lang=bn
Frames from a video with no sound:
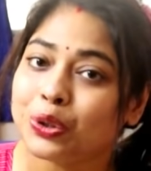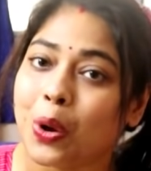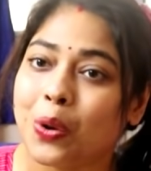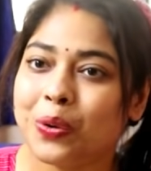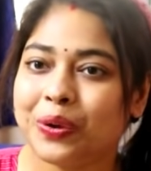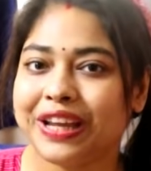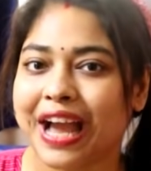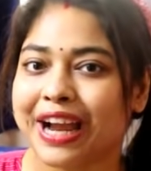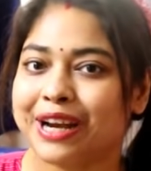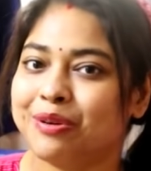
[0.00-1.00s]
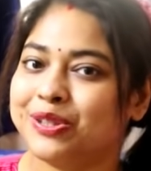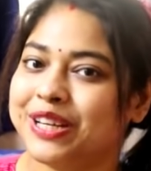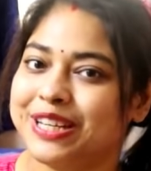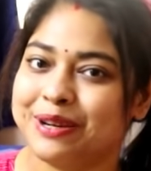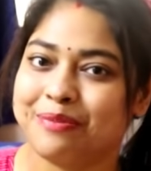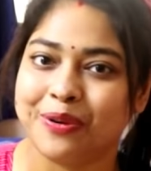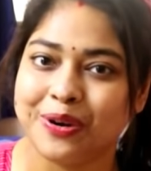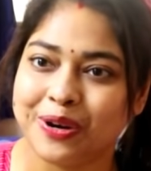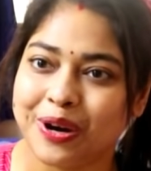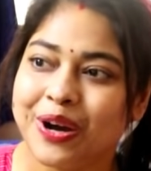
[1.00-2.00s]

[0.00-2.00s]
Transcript: তখনই আগের বছর এসে পড়লো